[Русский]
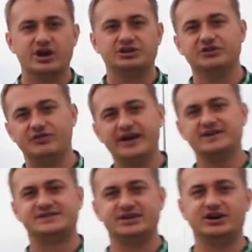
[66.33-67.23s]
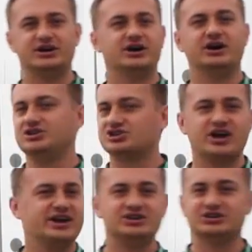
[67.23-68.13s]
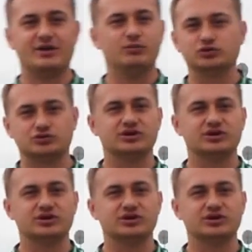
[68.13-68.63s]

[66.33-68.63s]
не варите, э, не жарите там утку